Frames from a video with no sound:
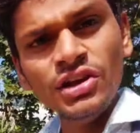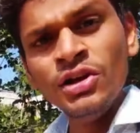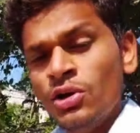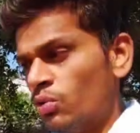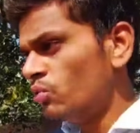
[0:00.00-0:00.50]
जी
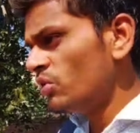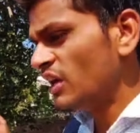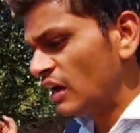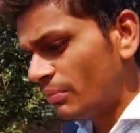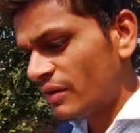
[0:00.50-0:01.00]

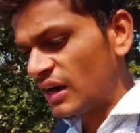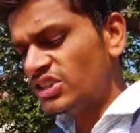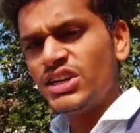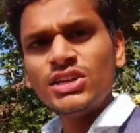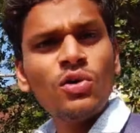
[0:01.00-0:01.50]
उन्होंने यहाँ पर
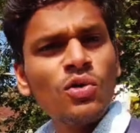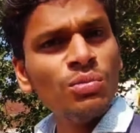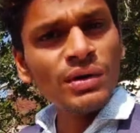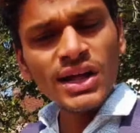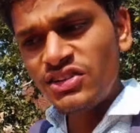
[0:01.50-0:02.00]
राज किया था और
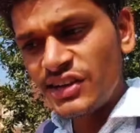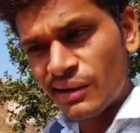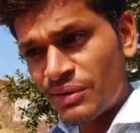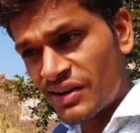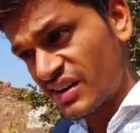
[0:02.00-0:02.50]
उर्मिला जी यहाँ पर